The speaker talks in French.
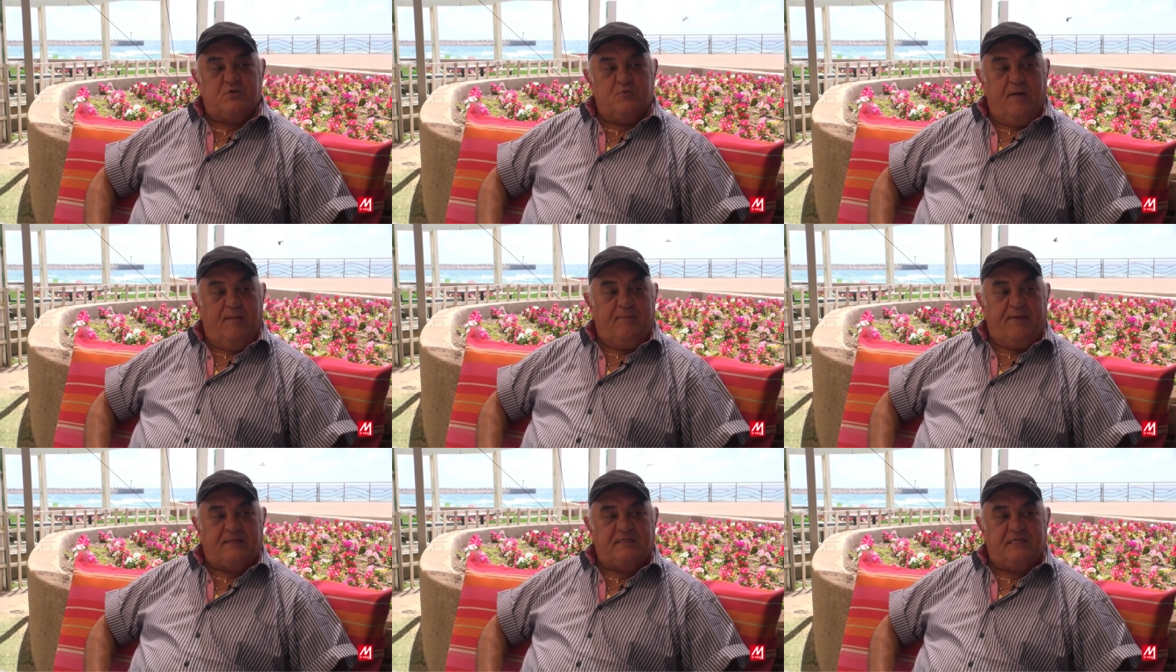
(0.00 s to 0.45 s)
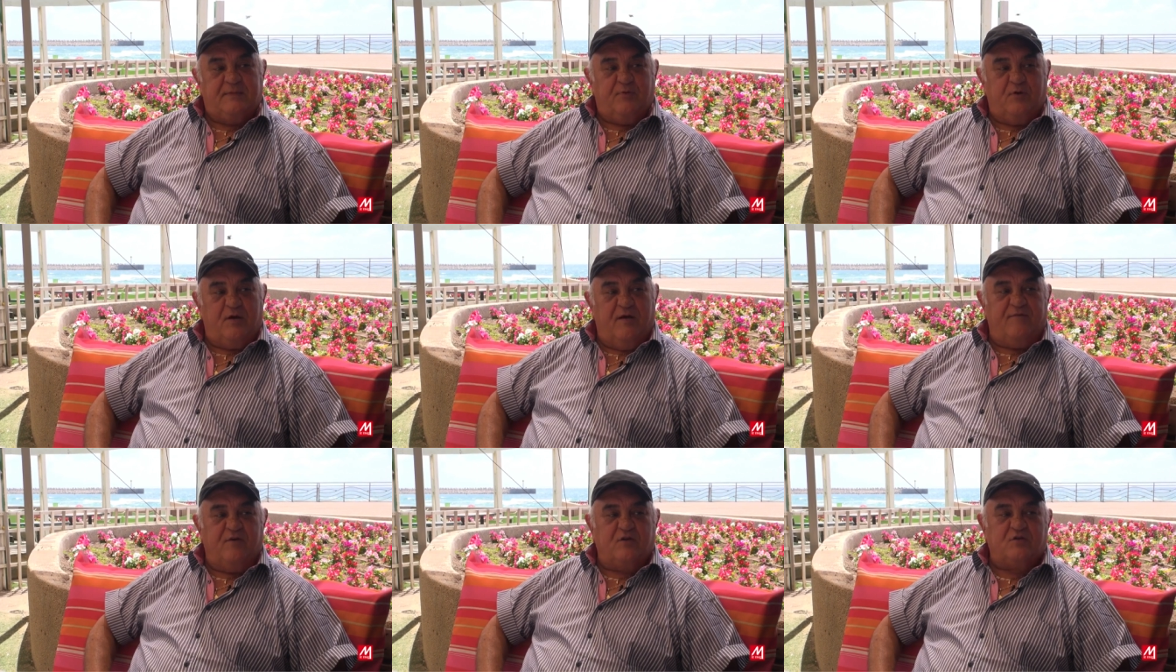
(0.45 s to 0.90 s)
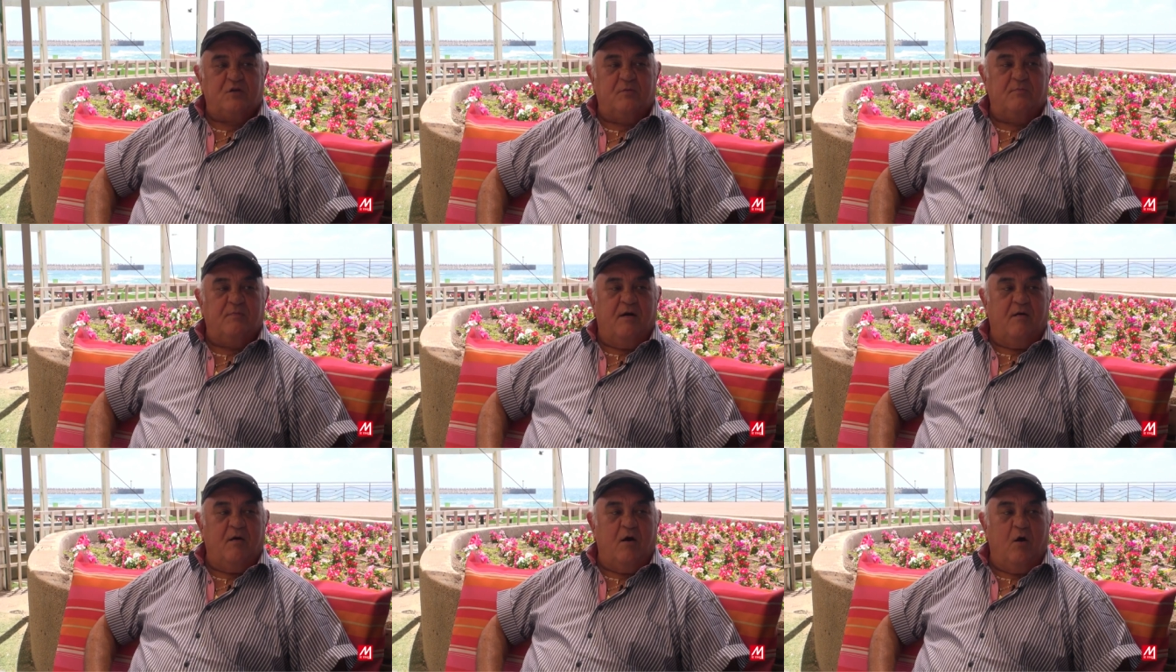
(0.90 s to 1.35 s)
Je ne suis pas parti pour la France, on
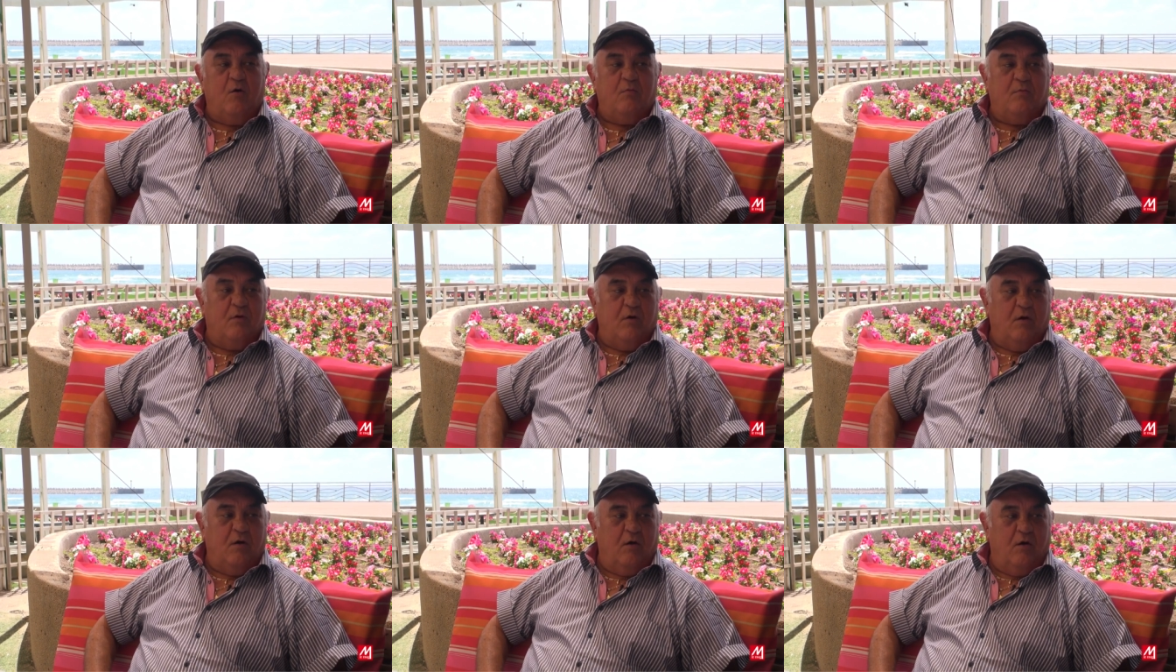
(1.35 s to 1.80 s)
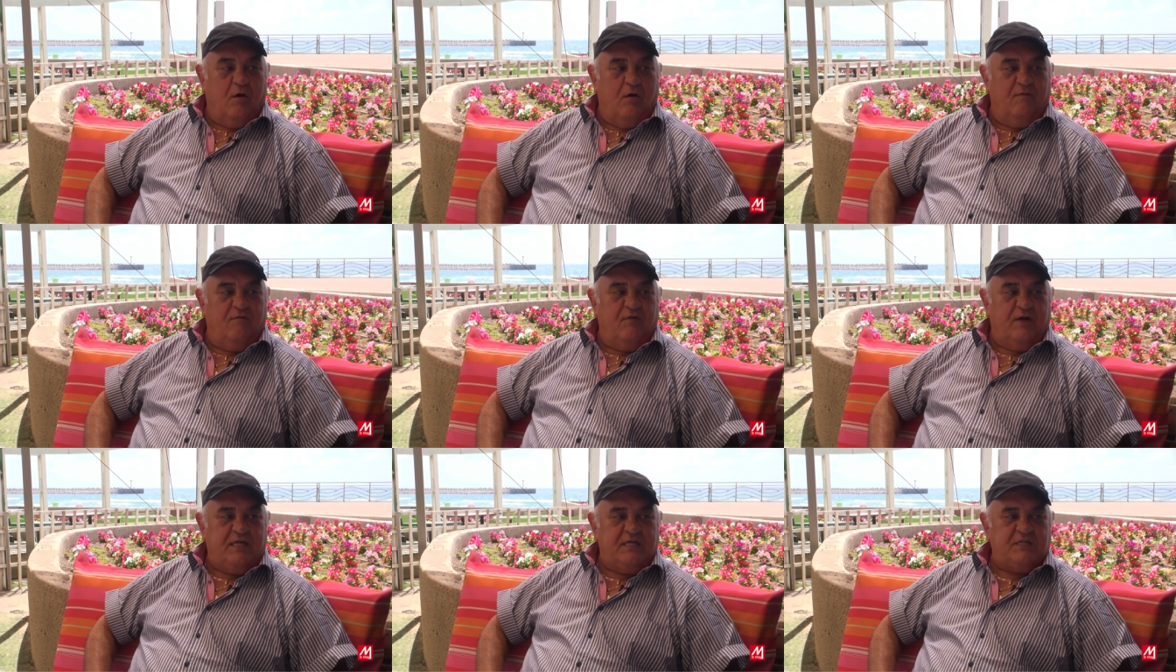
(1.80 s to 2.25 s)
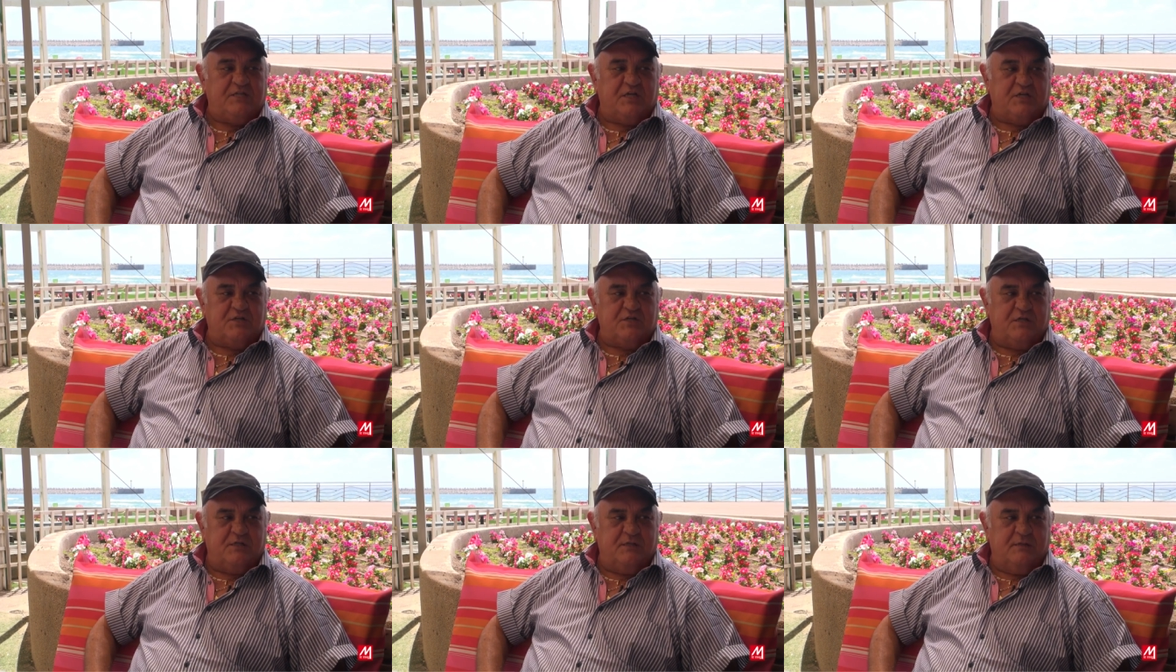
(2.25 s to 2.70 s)
m'a envoyé
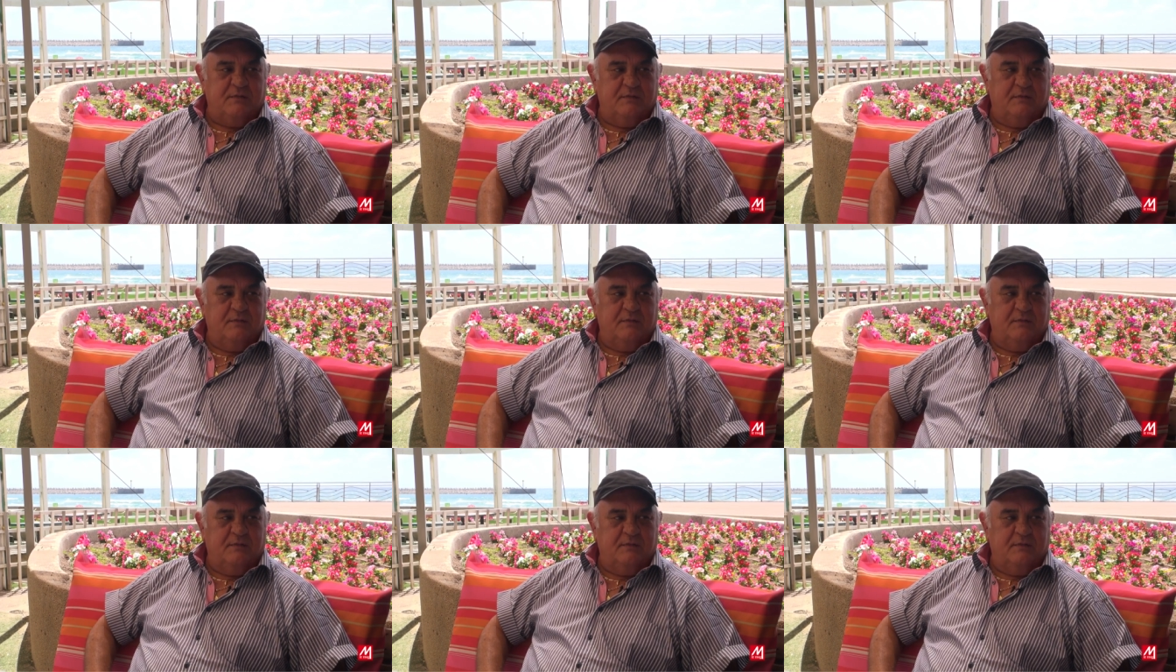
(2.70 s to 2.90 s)
chercher.